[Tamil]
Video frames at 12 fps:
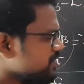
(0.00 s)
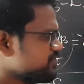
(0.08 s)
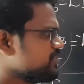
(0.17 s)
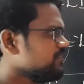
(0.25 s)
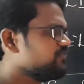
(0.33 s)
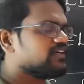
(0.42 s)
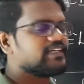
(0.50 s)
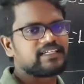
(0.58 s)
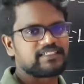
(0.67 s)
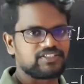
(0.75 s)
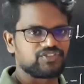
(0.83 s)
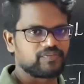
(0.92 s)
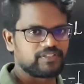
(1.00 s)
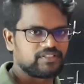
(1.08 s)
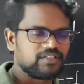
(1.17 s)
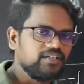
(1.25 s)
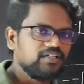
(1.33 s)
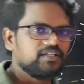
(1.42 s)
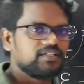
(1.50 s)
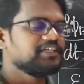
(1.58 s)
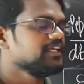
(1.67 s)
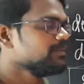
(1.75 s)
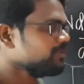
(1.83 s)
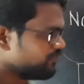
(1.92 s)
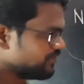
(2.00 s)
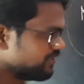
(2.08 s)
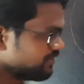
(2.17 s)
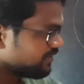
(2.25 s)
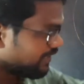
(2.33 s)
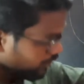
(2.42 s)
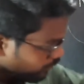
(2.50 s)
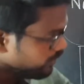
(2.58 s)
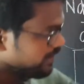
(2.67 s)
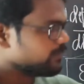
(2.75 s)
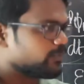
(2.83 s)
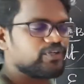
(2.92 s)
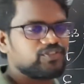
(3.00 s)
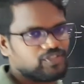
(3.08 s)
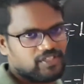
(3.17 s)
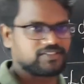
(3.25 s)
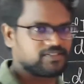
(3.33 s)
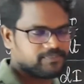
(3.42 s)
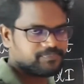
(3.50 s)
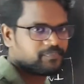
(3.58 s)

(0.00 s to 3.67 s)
செல்ஃப் இண்டக்டன்ஸ் வந்து இஎம்எஃப் e வந்து தனக்குள்ளேயே ப்ரொடியூஸ் ஆகுது